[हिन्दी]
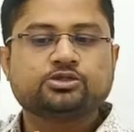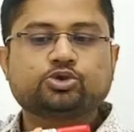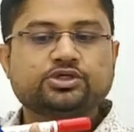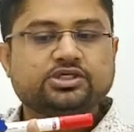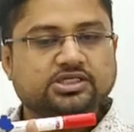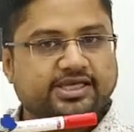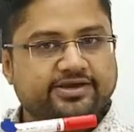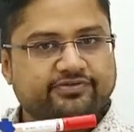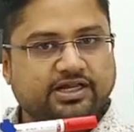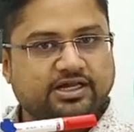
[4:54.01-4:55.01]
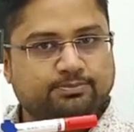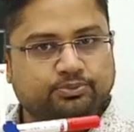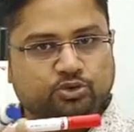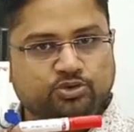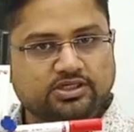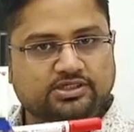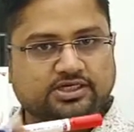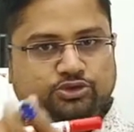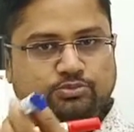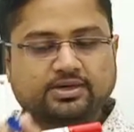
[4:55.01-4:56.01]
तो ये वाला ब्लू कलर
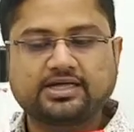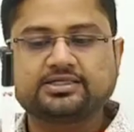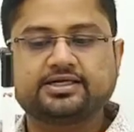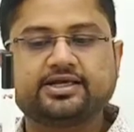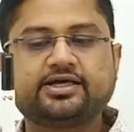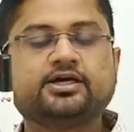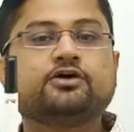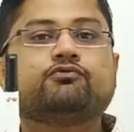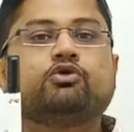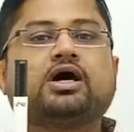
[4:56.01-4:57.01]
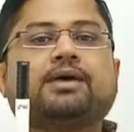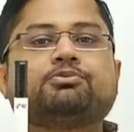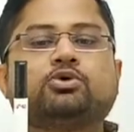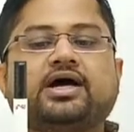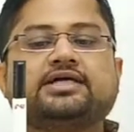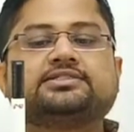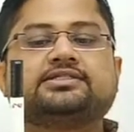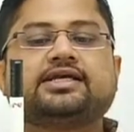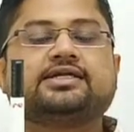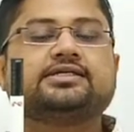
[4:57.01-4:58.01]
का जो मार्कर है वो आपको एज इन
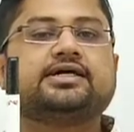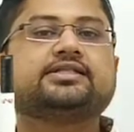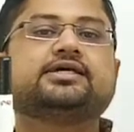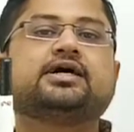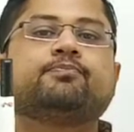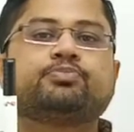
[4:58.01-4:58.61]
क्या दिखाई देगा